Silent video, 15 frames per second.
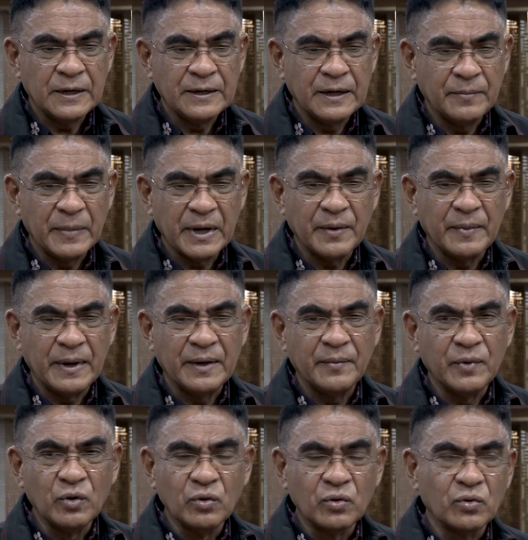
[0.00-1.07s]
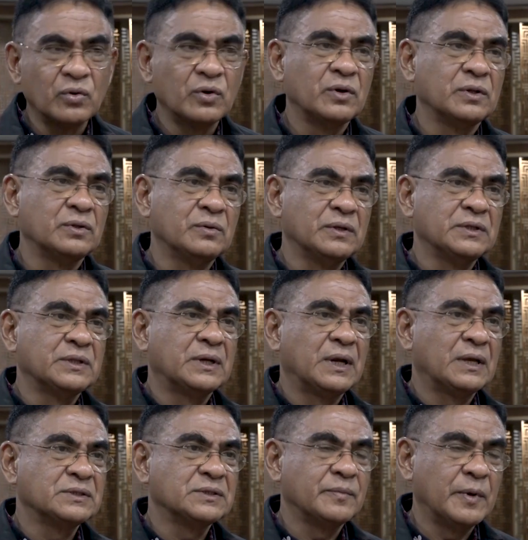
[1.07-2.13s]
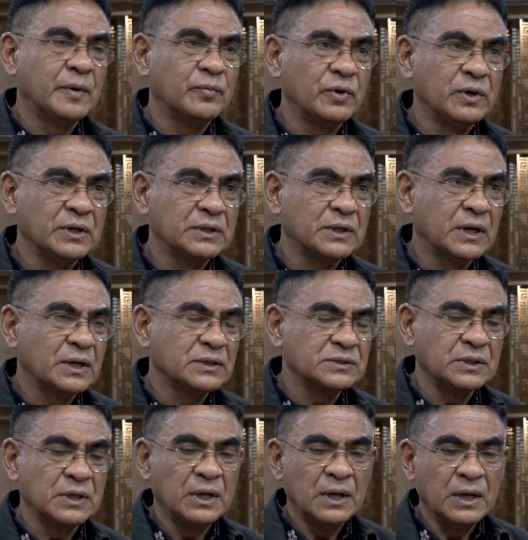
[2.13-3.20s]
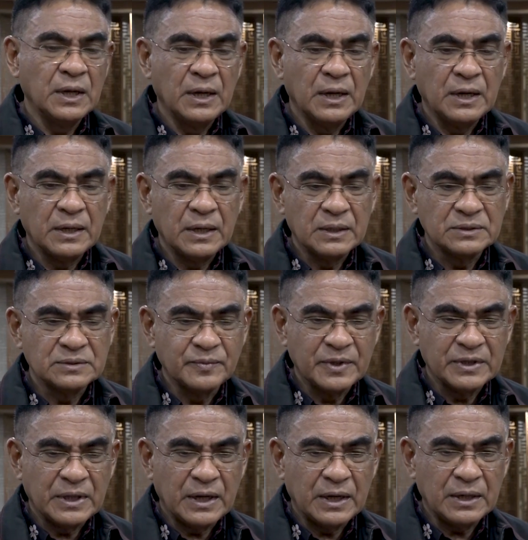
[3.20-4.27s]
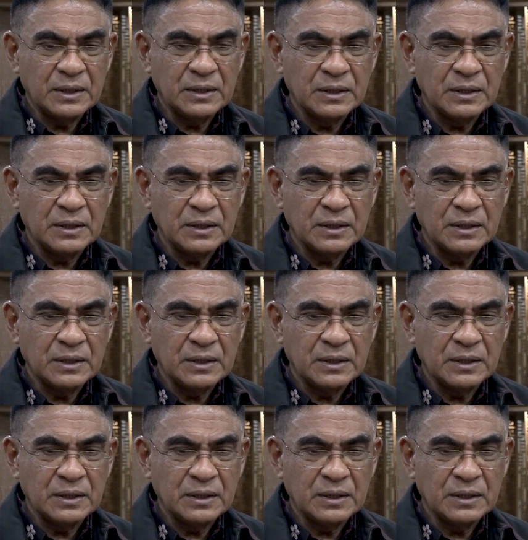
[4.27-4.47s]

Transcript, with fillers: dan bagaimana mengukur itu literasi kemampuan literasi Nah, sementara